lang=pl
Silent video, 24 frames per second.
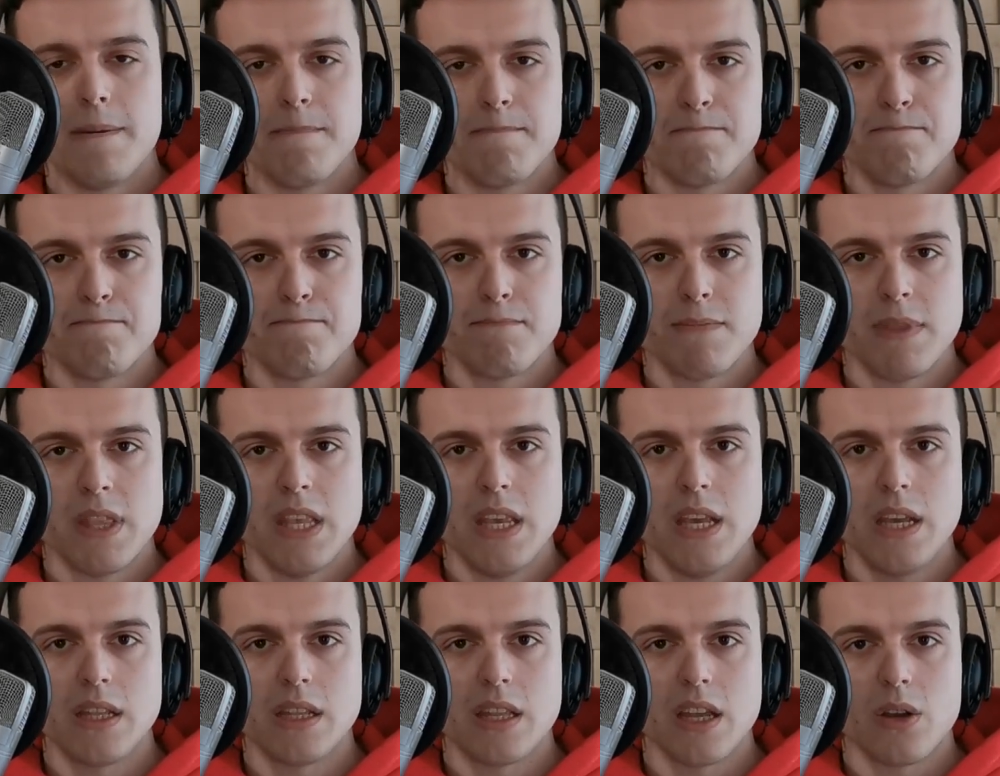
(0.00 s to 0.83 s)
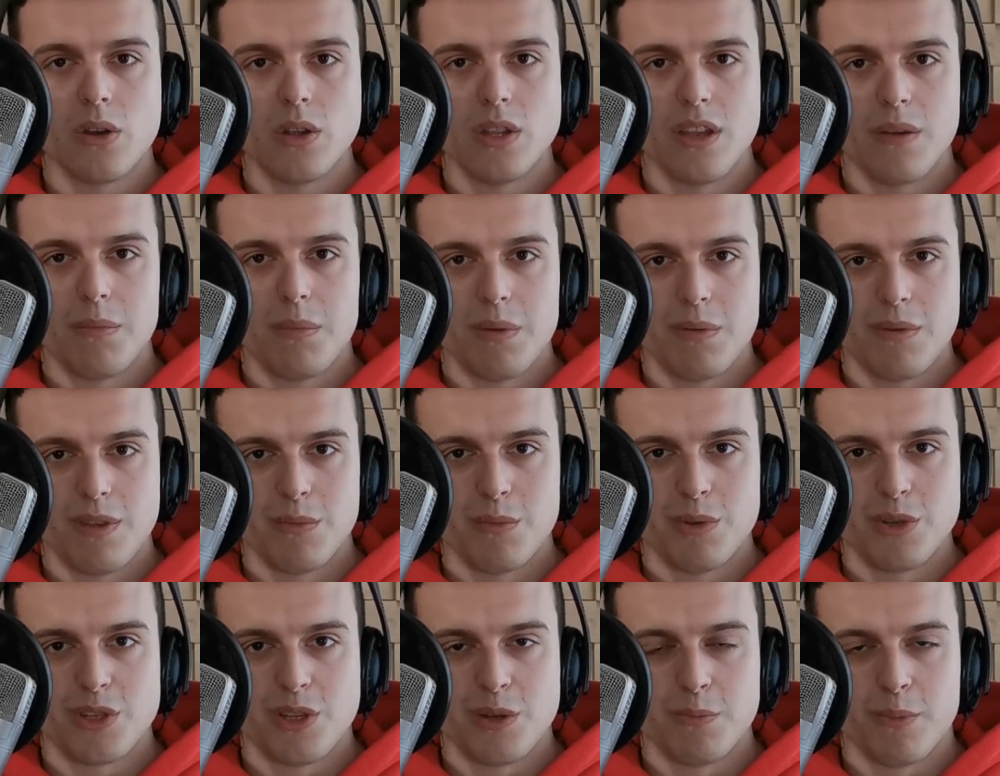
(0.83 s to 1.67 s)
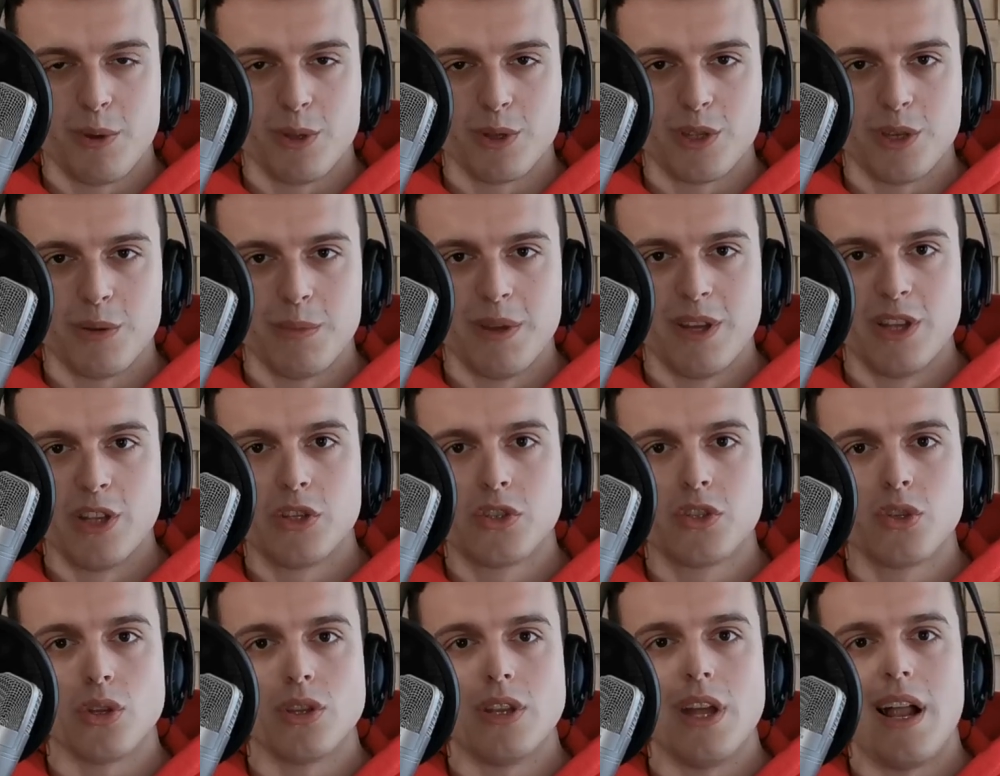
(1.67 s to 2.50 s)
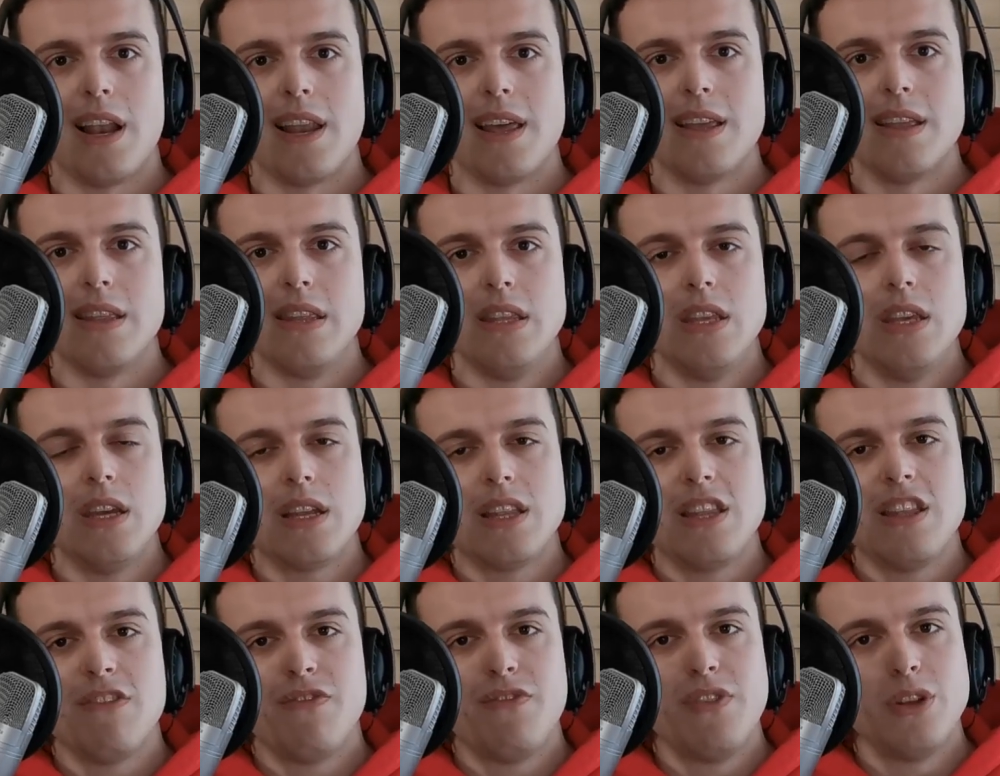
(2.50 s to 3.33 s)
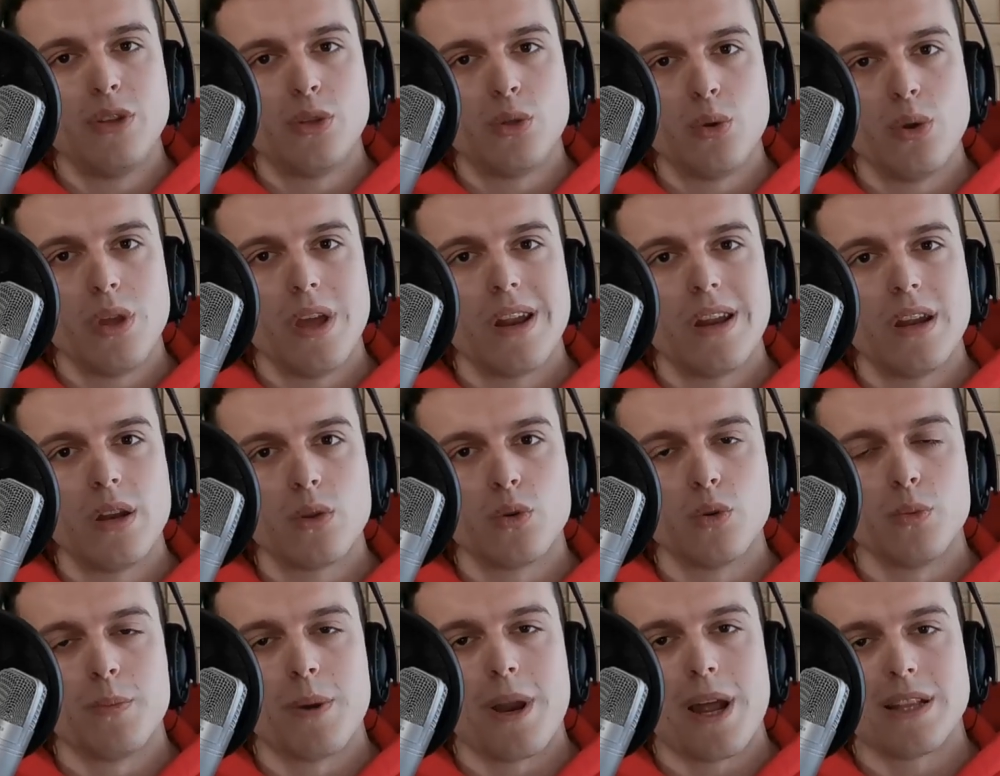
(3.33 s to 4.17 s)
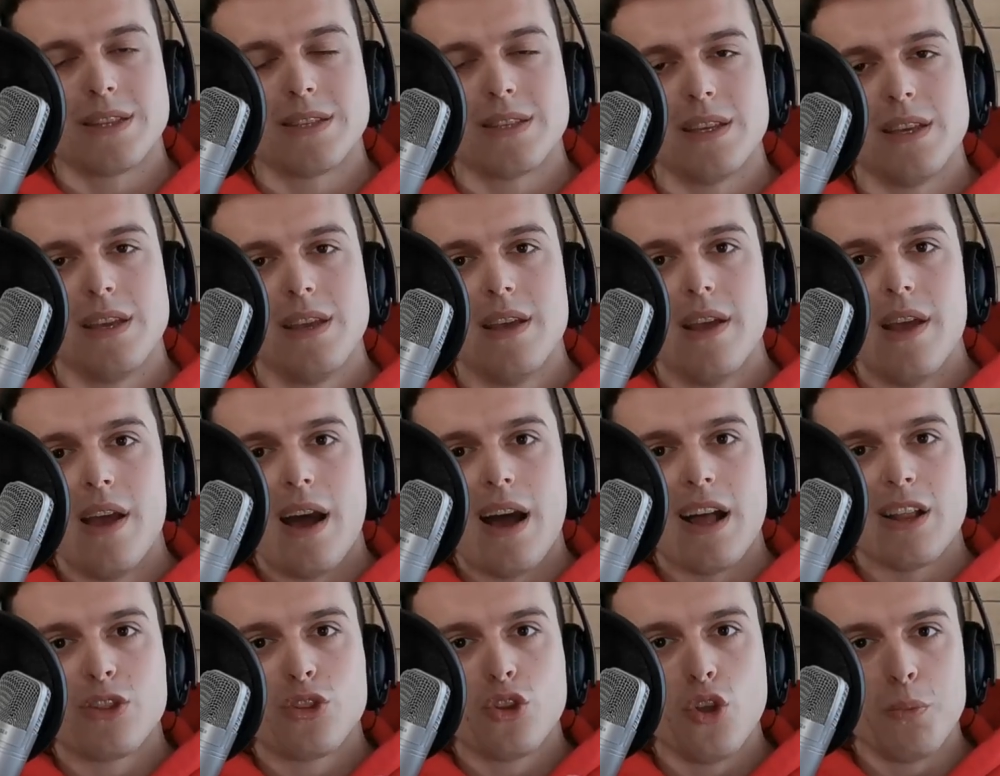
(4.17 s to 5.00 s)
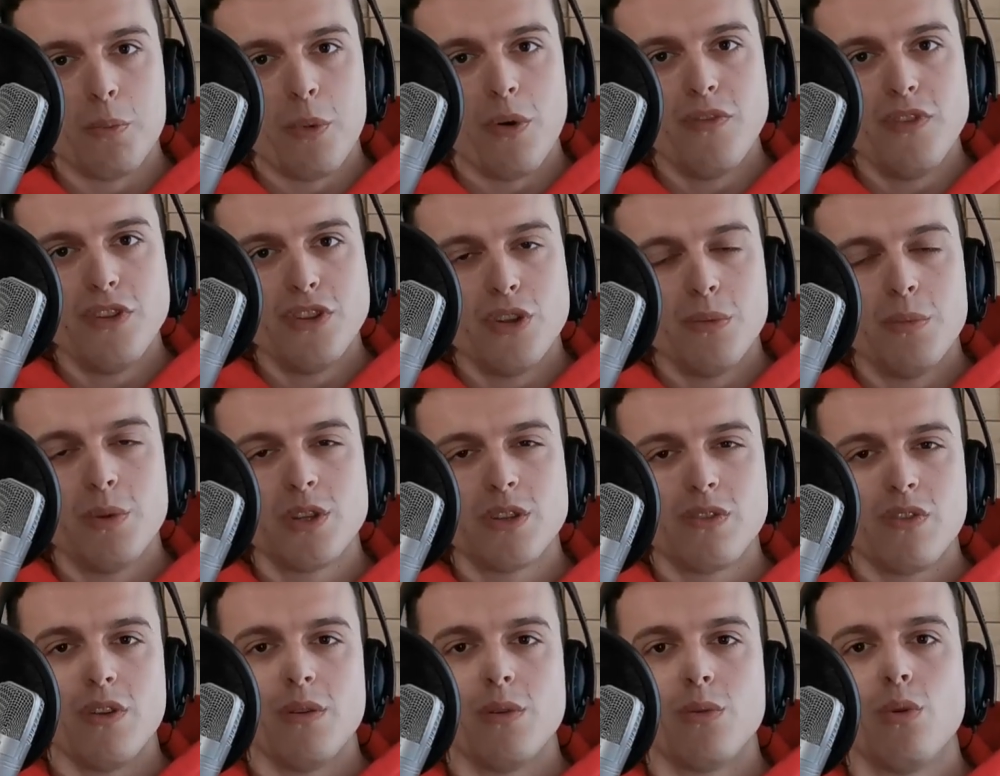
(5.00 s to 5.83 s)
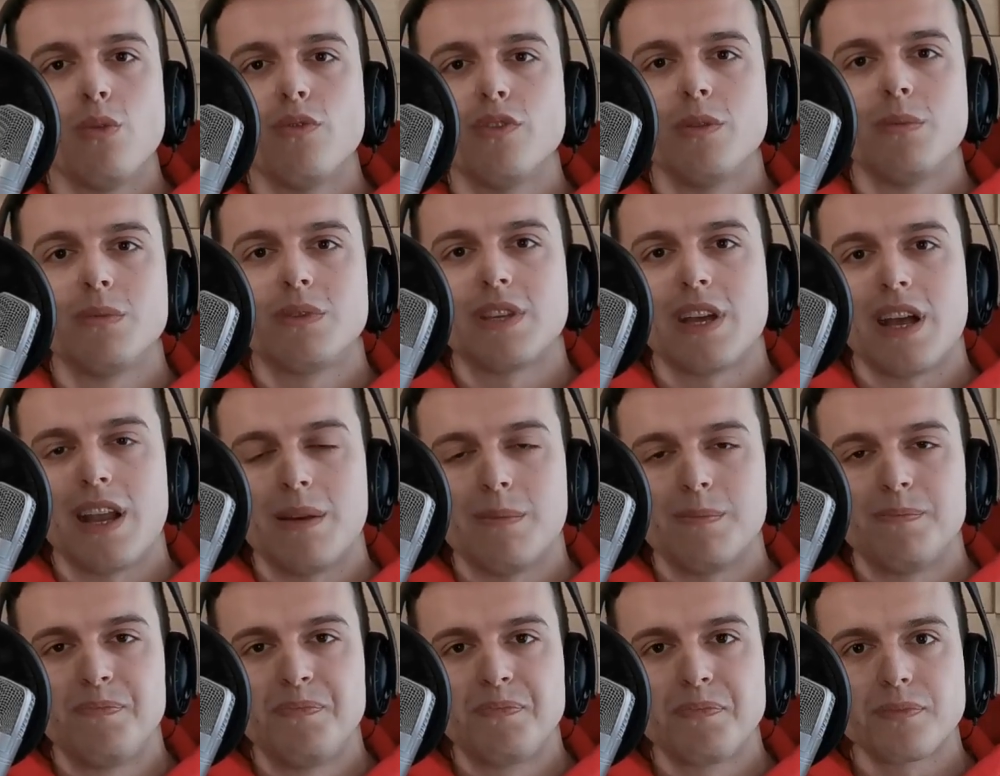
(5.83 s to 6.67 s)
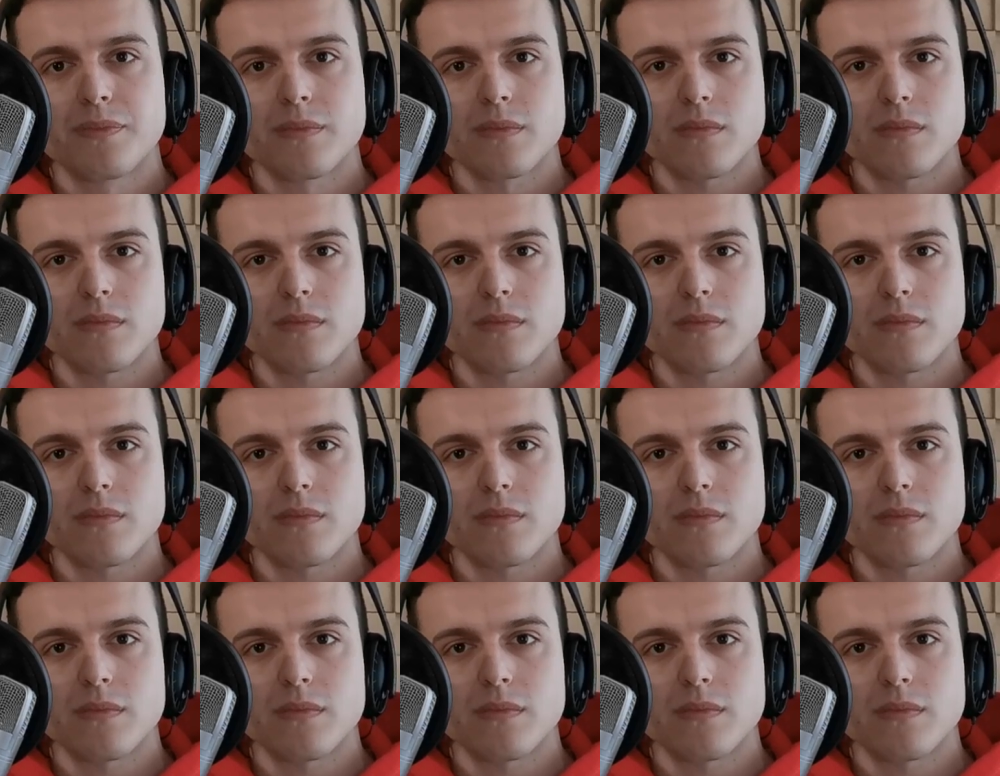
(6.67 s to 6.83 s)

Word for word: Mm, nikt tego nie, nie myśli po tym. Co dalej? Nikt nie filtruje rynku pracy, a to powinno być twoim głównym celem.